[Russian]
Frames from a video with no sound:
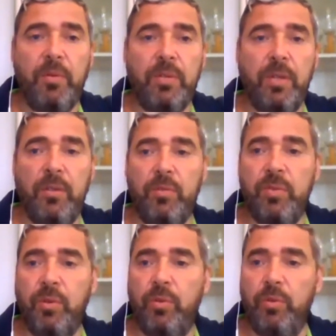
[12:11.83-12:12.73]
Просто
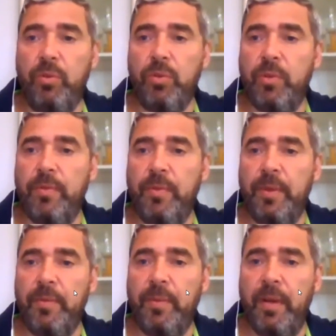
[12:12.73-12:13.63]
одну секунду, чтобы
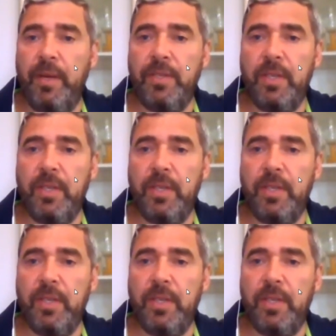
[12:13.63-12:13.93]
вы понимали.